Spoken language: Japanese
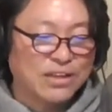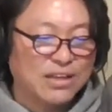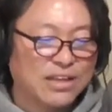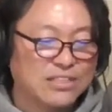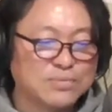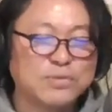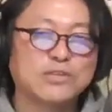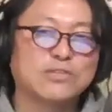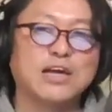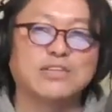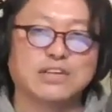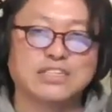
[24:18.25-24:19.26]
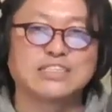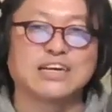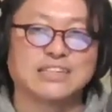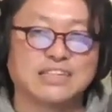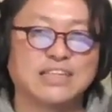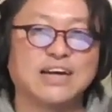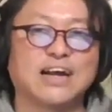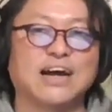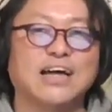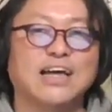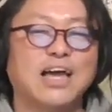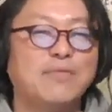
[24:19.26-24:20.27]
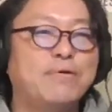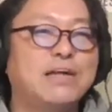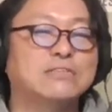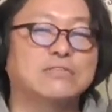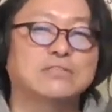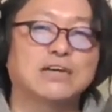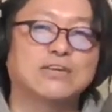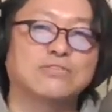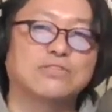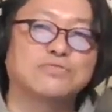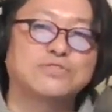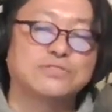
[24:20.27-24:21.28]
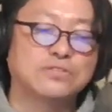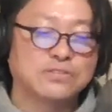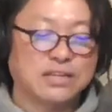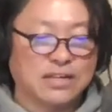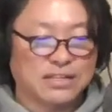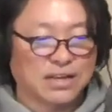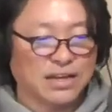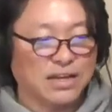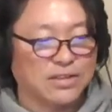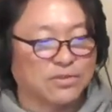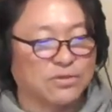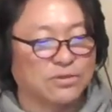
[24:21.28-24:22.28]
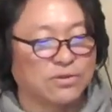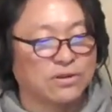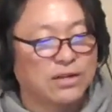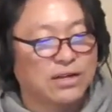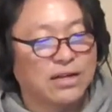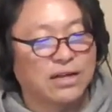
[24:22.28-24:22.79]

えー、積み木の苗とは違ってだからやっぱりその先ほどの冬の何やったっけえっと、